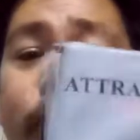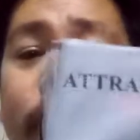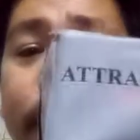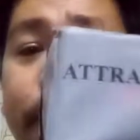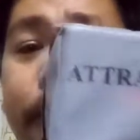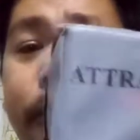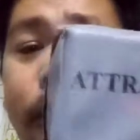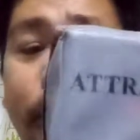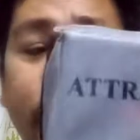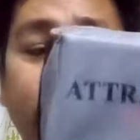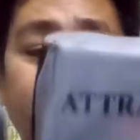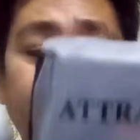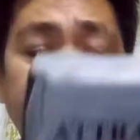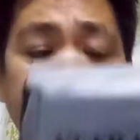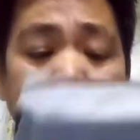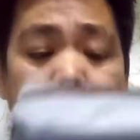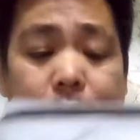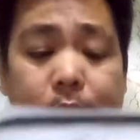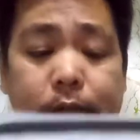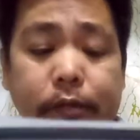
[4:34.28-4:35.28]
po ang
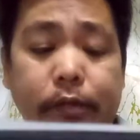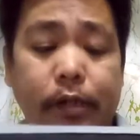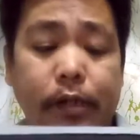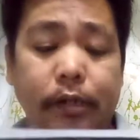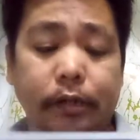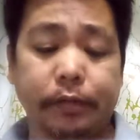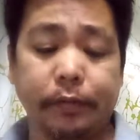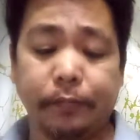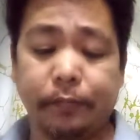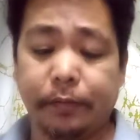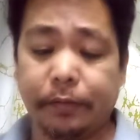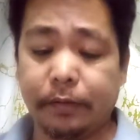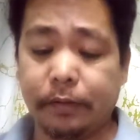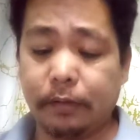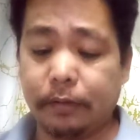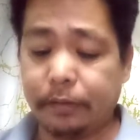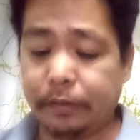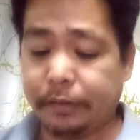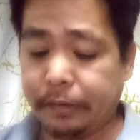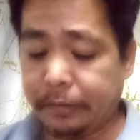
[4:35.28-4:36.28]
ating attractive
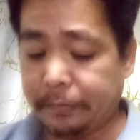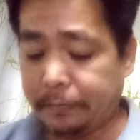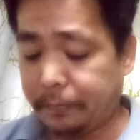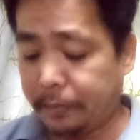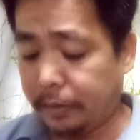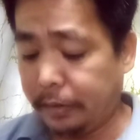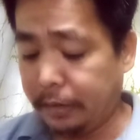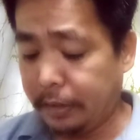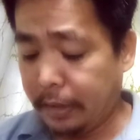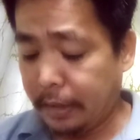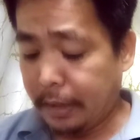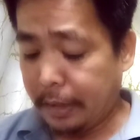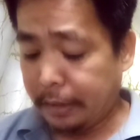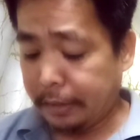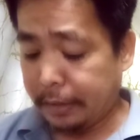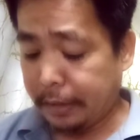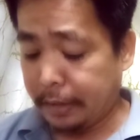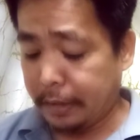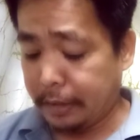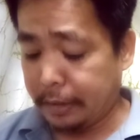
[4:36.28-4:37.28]
server.
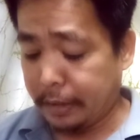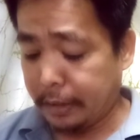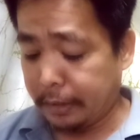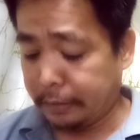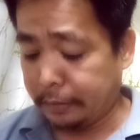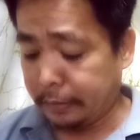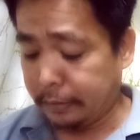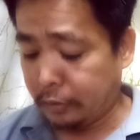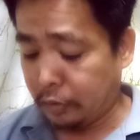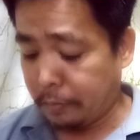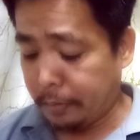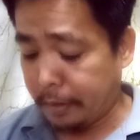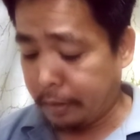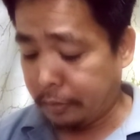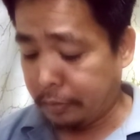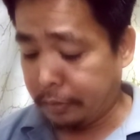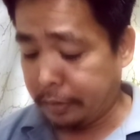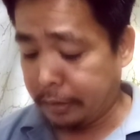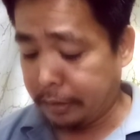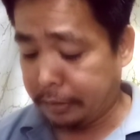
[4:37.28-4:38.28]
Tingnan natin kung
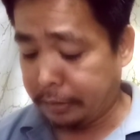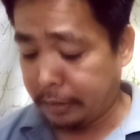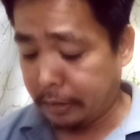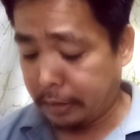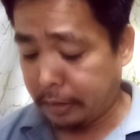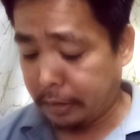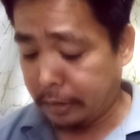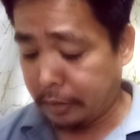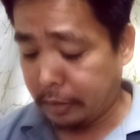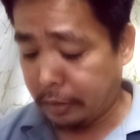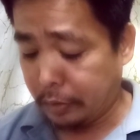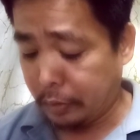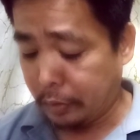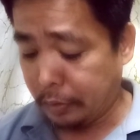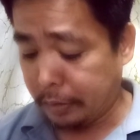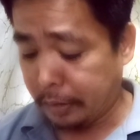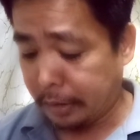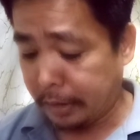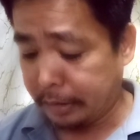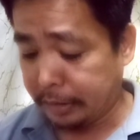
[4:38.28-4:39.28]
meron din siyang
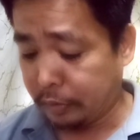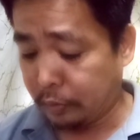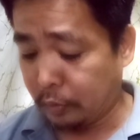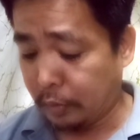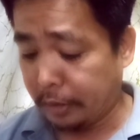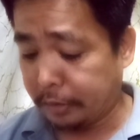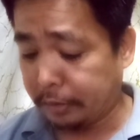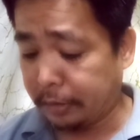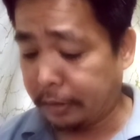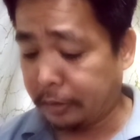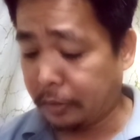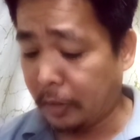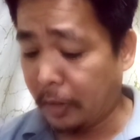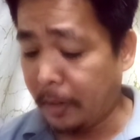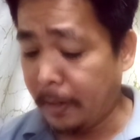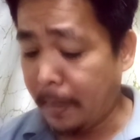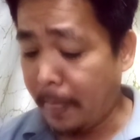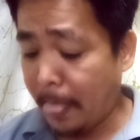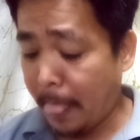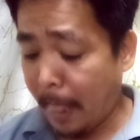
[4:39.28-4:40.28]
anong nakasulat dito.
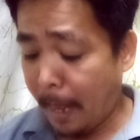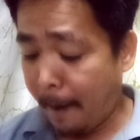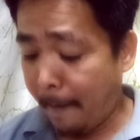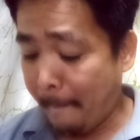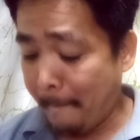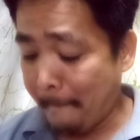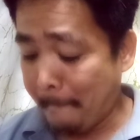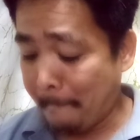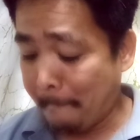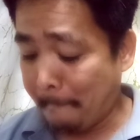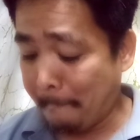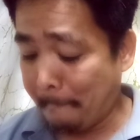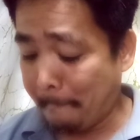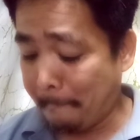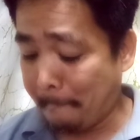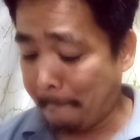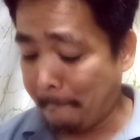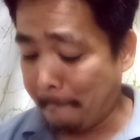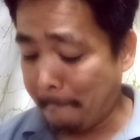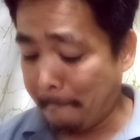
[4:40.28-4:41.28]
Mm
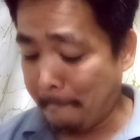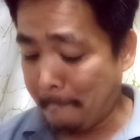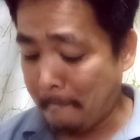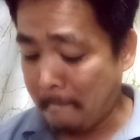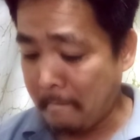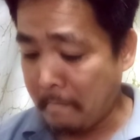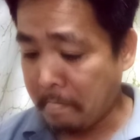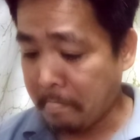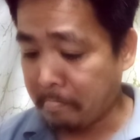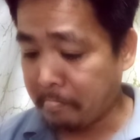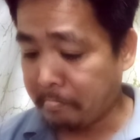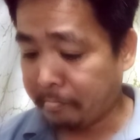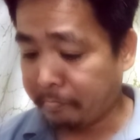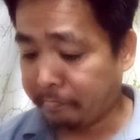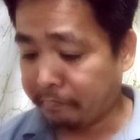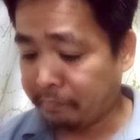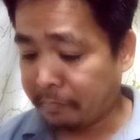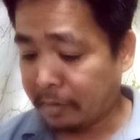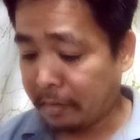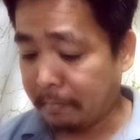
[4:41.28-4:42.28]
-hmm.
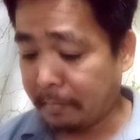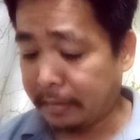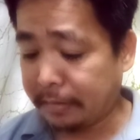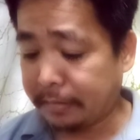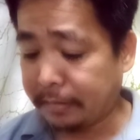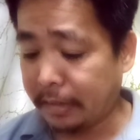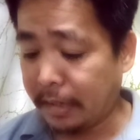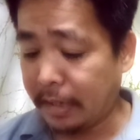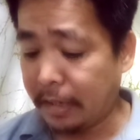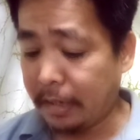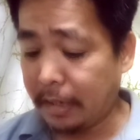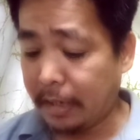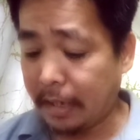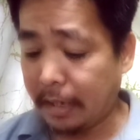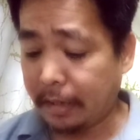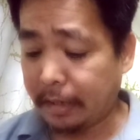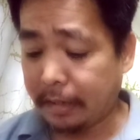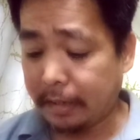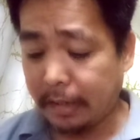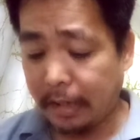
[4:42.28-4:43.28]
Basta,
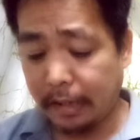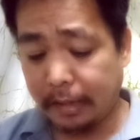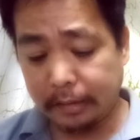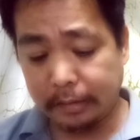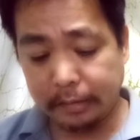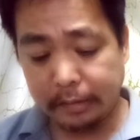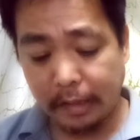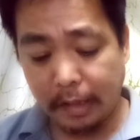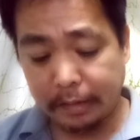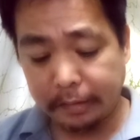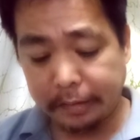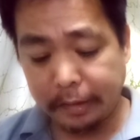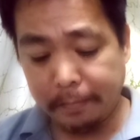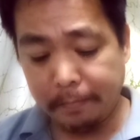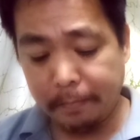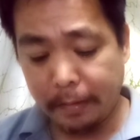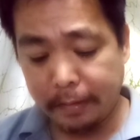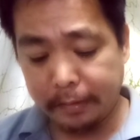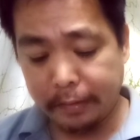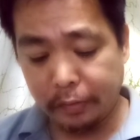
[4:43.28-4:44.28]
attractive
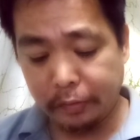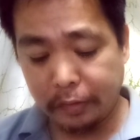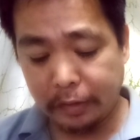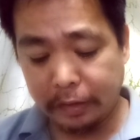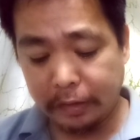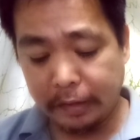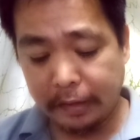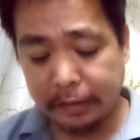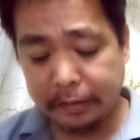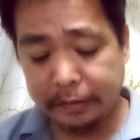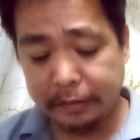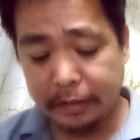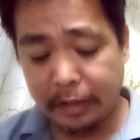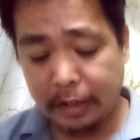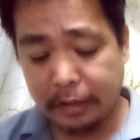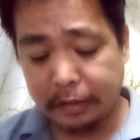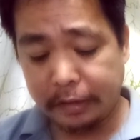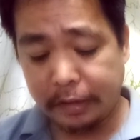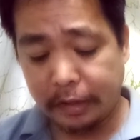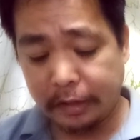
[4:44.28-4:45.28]
ang daw talaga siya,
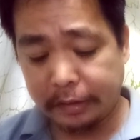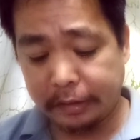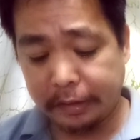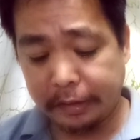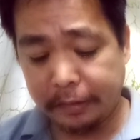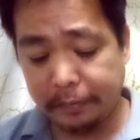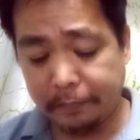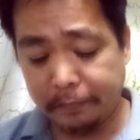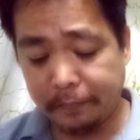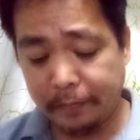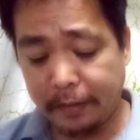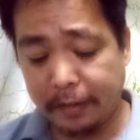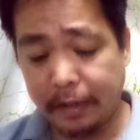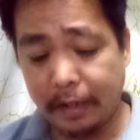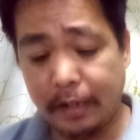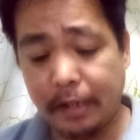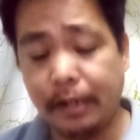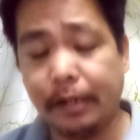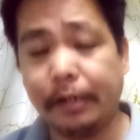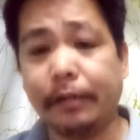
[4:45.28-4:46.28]
attractive.
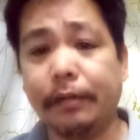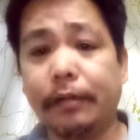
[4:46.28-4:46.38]
Ayan.